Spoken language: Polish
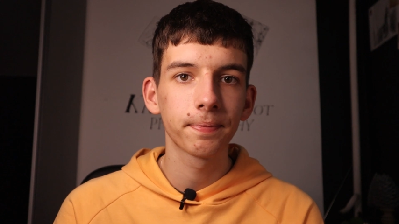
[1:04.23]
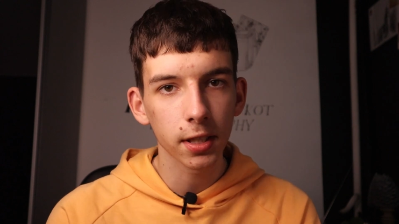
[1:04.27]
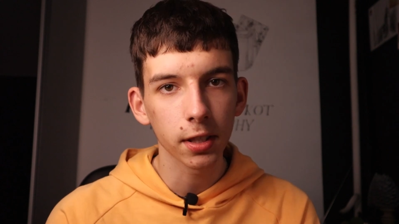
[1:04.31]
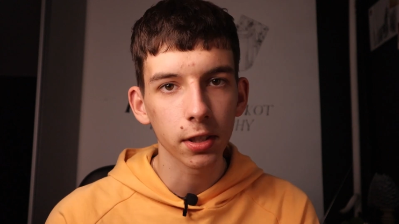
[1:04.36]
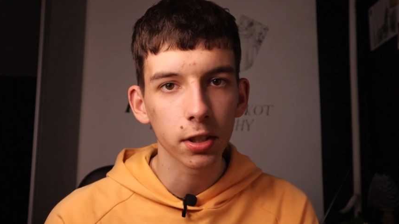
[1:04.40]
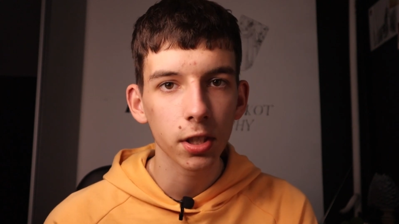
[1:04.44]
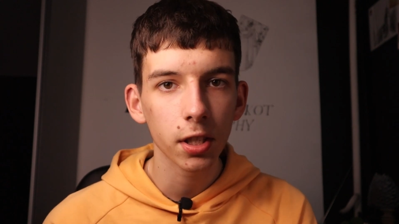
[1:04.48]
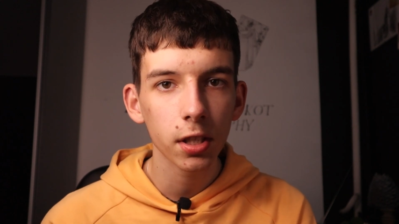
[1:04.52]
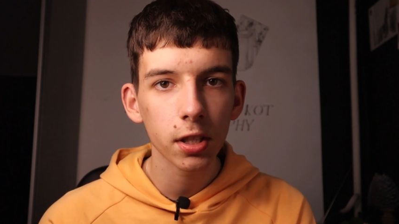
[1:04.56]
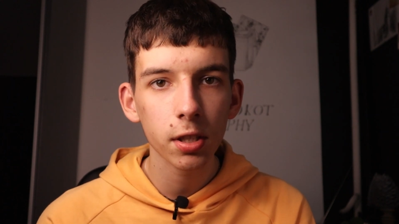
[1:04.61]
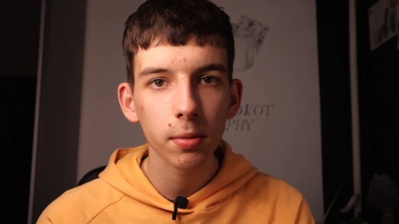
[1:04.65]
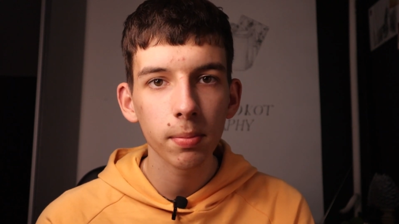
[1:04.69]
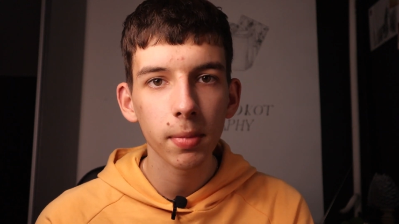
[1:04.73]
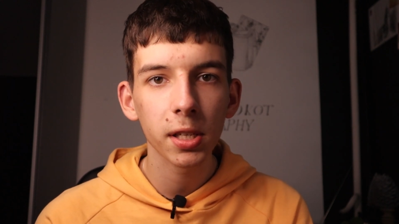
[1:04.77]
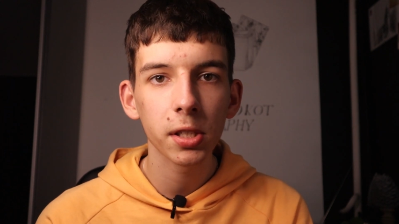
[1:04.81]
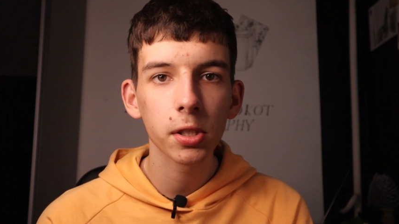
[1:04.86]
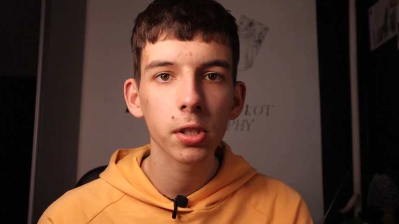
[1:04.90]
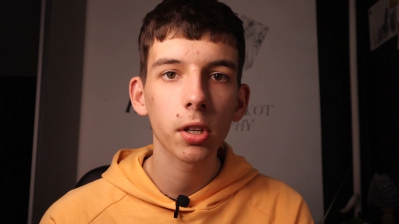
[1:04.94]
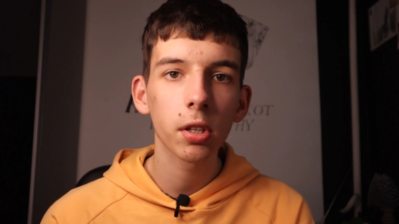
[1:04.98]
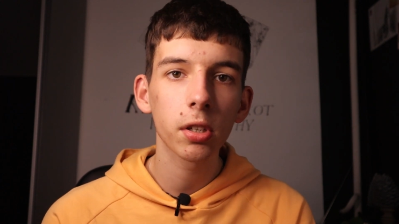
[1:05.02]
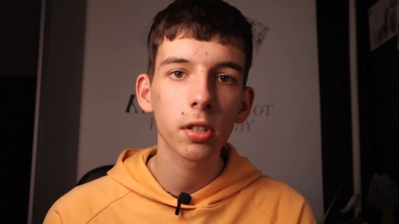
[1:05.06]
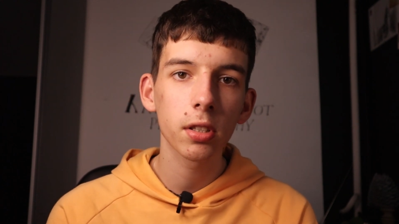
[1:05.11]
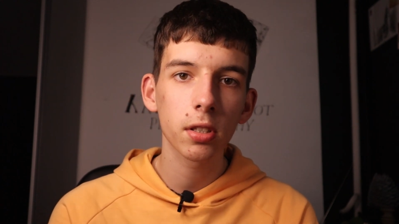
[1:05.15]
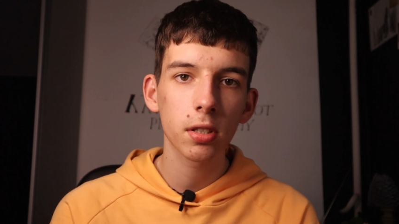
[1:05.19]
z tych rzeczy
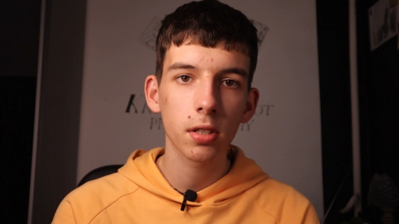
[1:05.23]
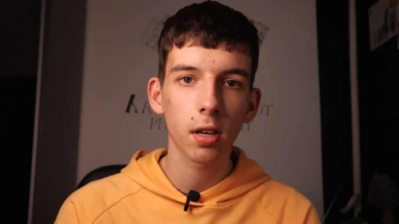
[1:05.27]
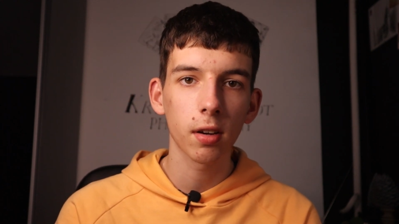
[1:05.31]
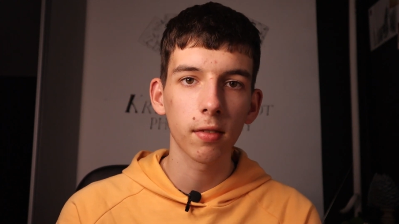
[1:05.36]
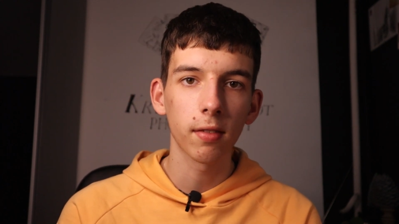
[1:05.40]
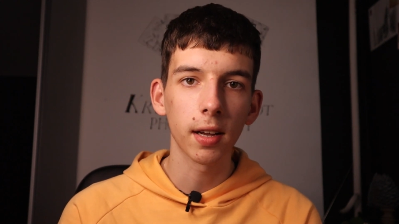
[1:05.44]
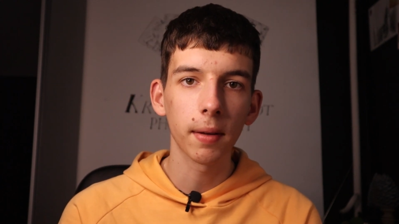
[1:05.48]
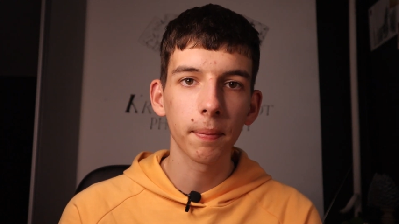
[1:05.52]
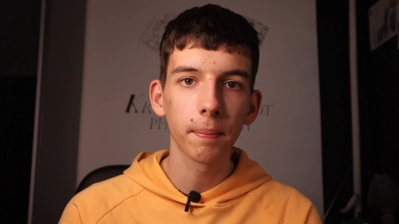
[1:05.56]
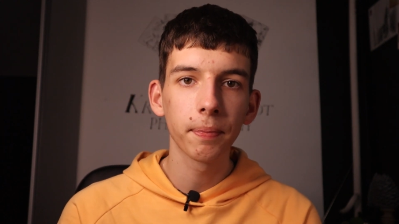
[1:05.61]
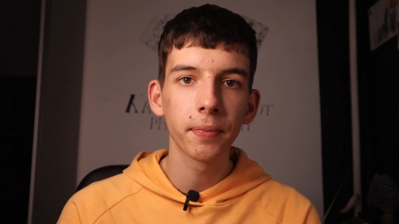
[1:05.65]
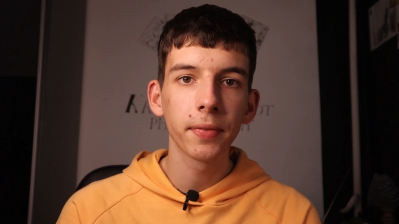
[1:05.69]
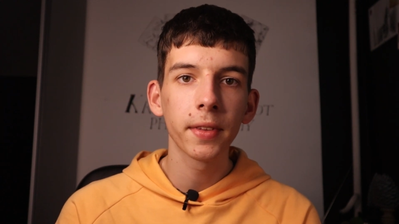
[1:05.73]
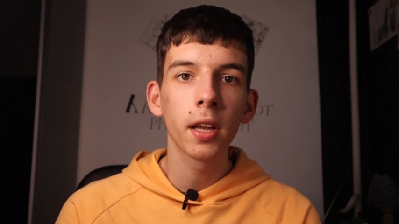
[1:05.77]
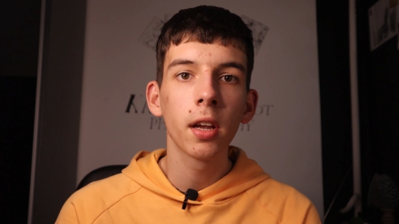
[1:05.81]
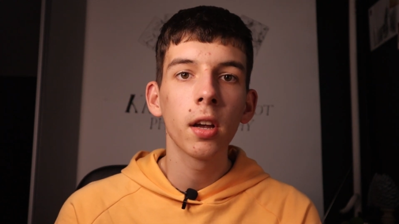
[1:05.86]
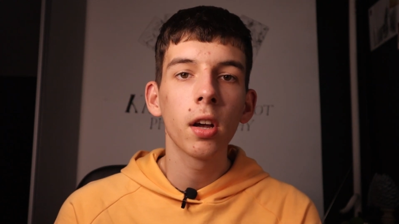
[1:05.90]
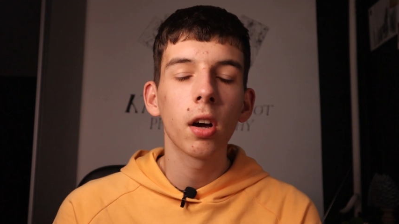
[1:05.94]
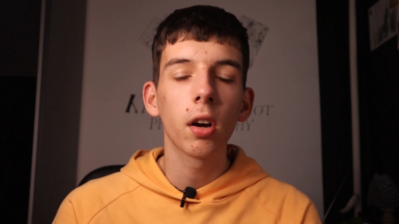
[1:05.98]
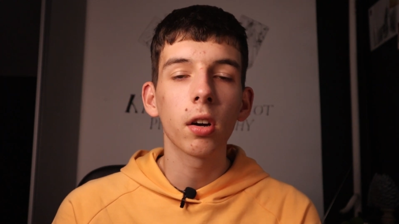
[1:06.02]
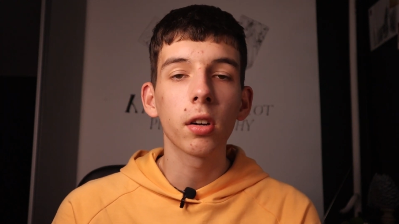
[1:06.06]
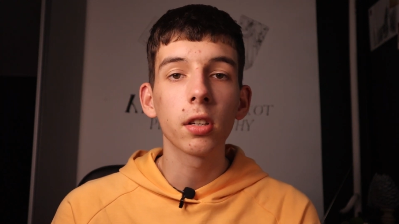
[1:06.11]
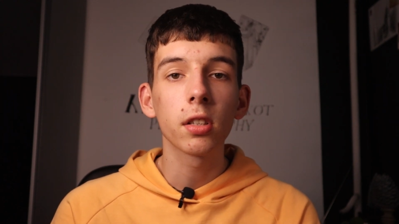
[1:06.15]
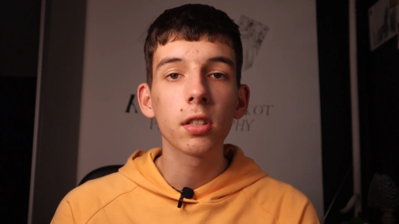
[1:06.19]
będzie ogniskowa.
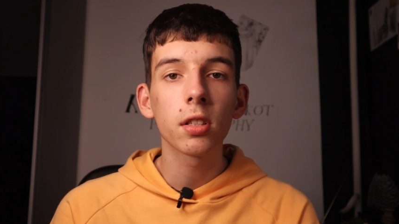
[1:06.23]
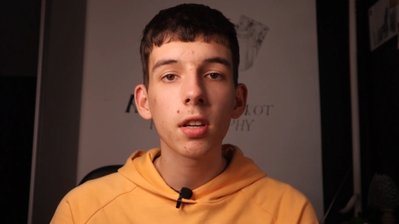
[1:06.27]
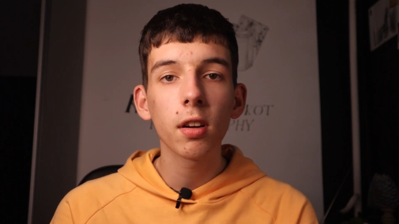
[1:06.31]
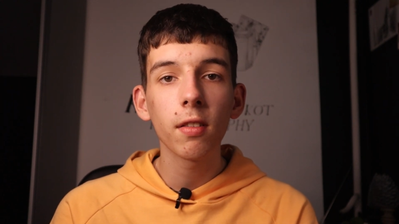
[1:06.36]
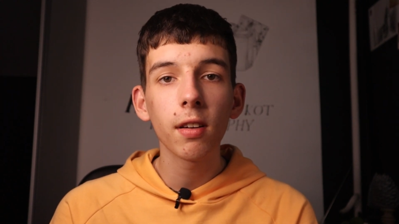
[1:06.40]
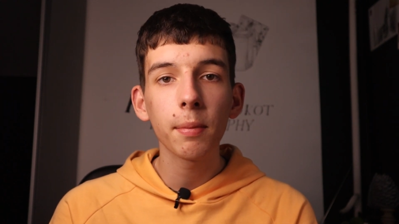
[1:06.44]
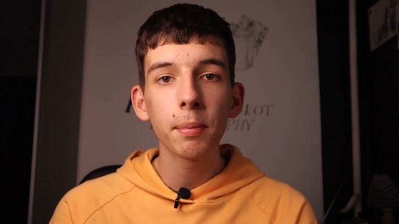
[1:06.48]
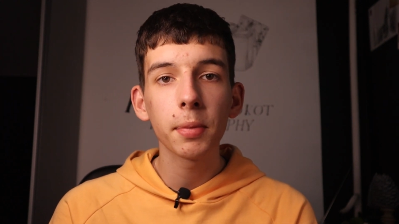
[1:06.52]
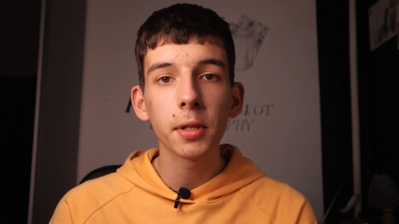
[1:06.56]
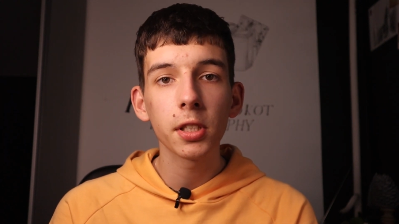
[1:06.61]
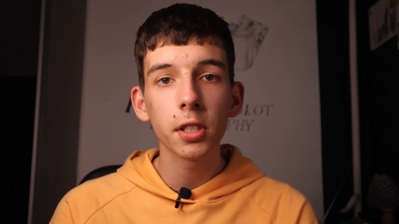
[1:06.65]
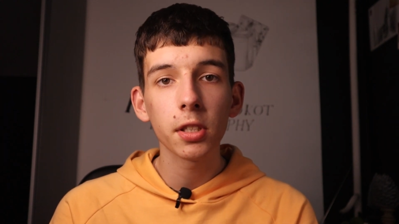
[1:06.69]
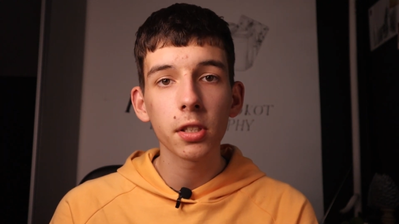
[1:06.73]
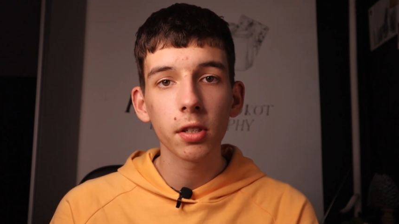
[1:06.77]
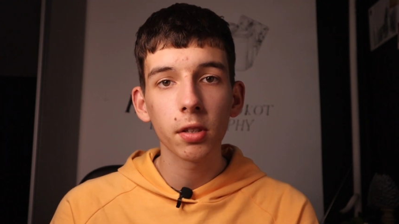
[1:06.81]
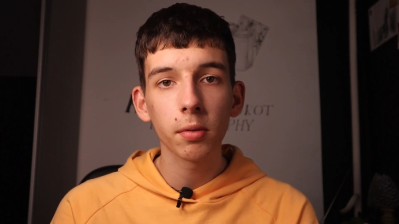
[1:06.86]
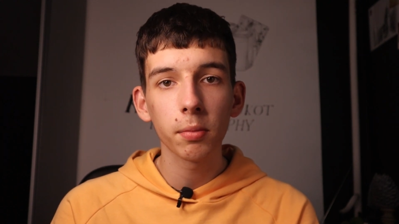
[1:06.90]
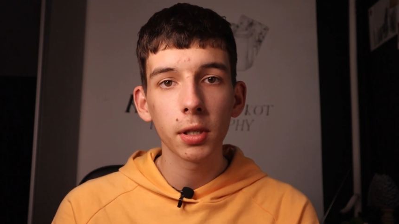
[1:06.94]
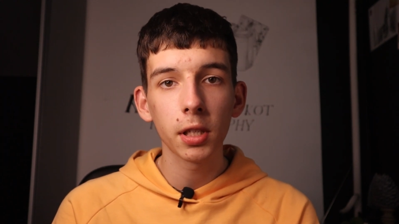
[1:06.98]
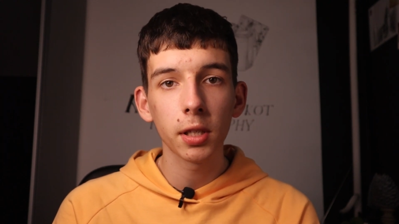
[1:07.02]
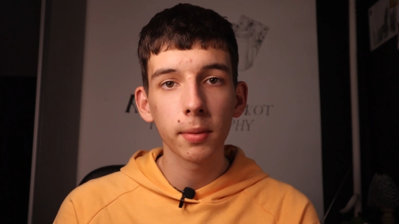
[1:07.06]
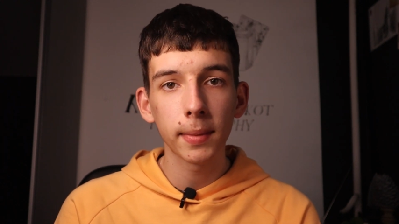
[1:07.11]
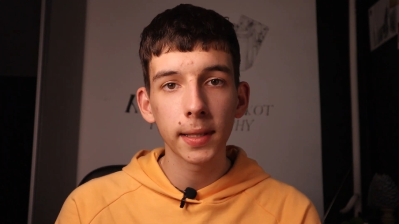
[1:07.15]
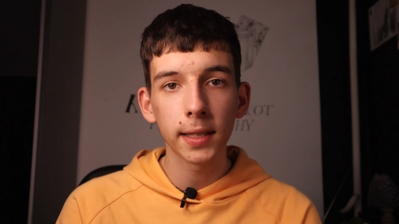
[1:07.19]
Ogniskowa
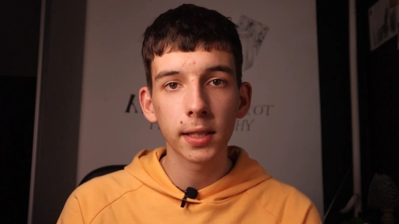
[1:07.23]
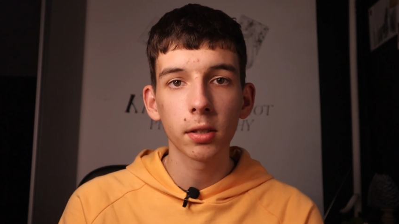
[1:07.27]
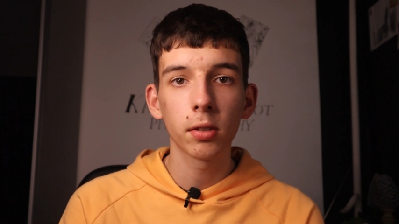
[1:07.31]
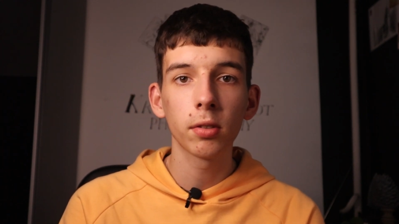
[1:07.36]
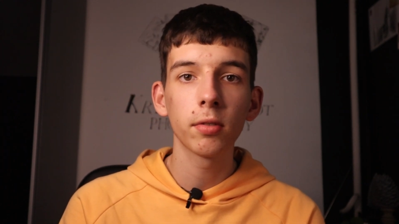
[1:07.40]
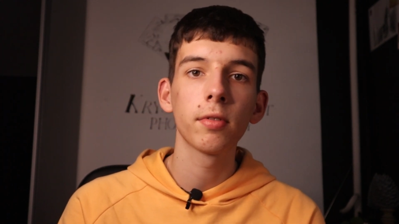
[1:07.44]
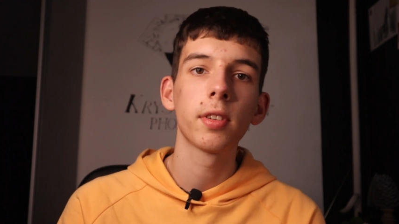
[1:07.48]
50 mm,